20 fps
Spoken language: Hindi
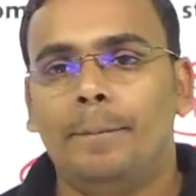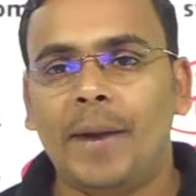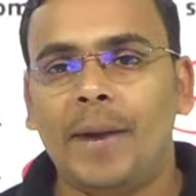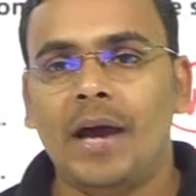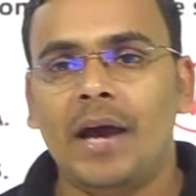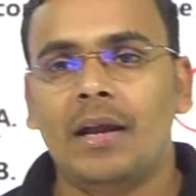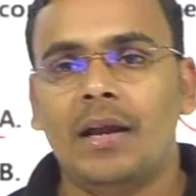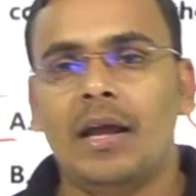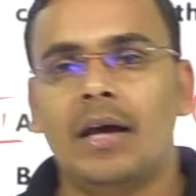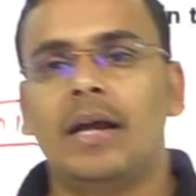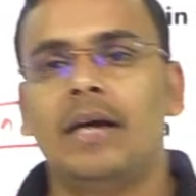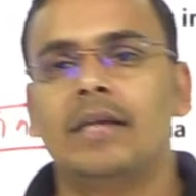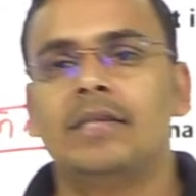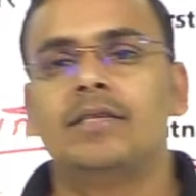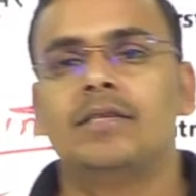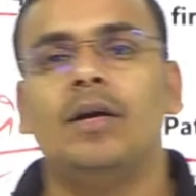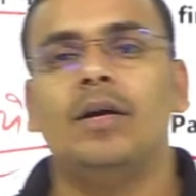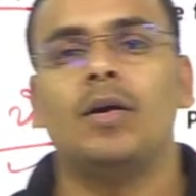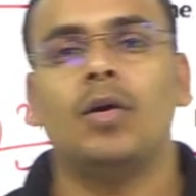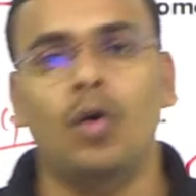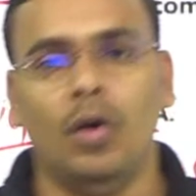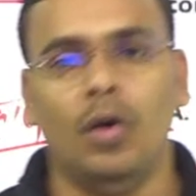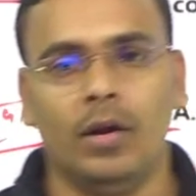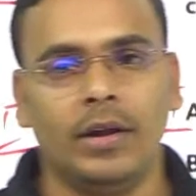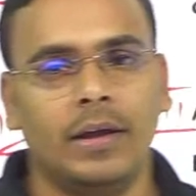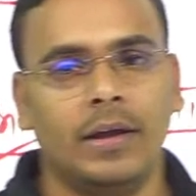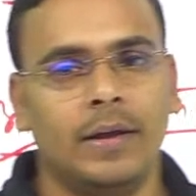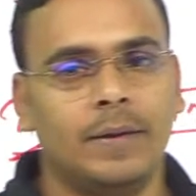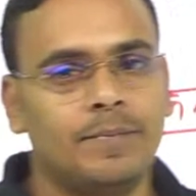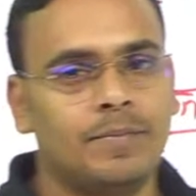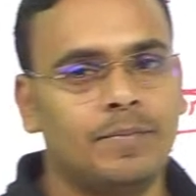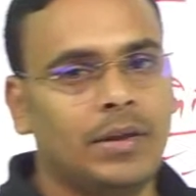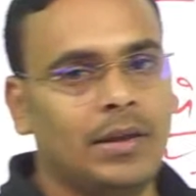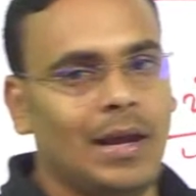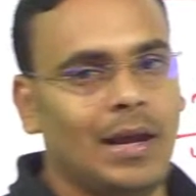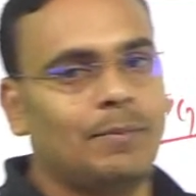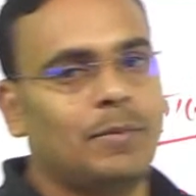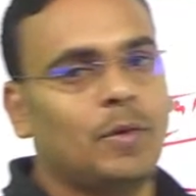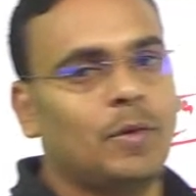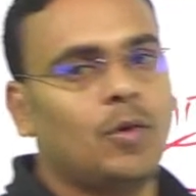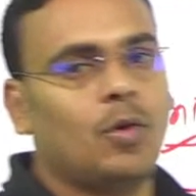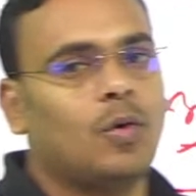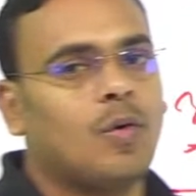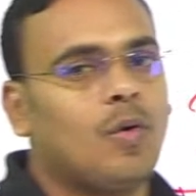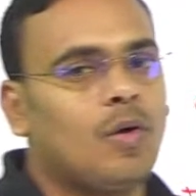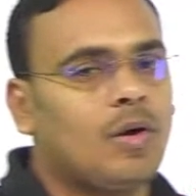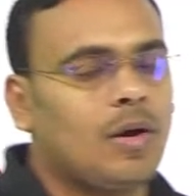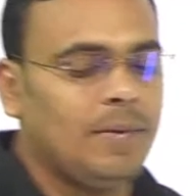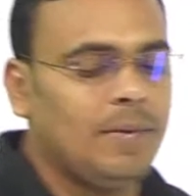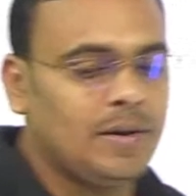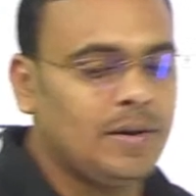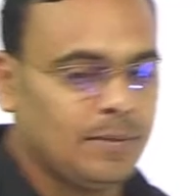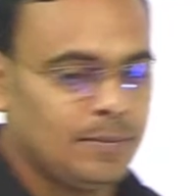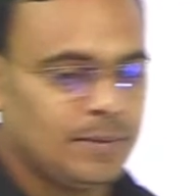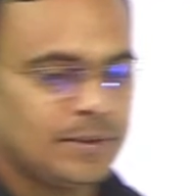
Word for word: पहला राज्य कौन है यह आप लोगों को कमेंट